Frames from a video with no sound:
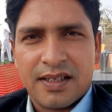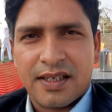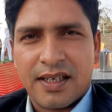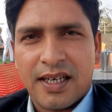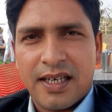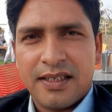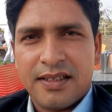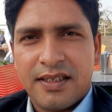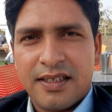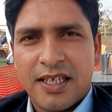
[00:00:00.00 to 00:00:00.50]

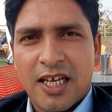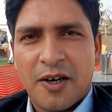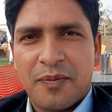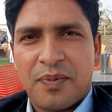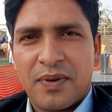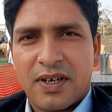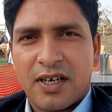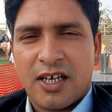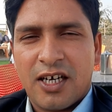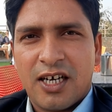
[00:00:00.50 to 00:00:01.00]
गाइस यहाँ
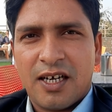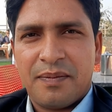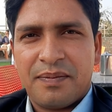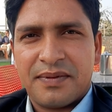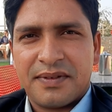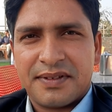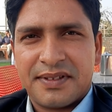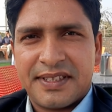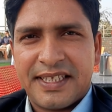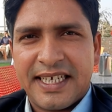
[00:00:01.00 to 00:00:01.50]
पर
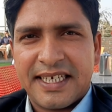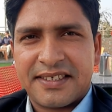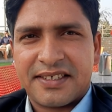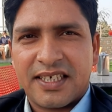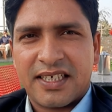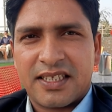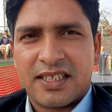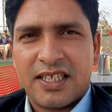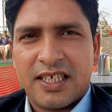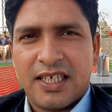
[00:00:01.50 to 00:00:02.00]
आप देख
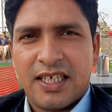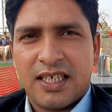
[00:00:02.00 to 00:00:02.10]
सकते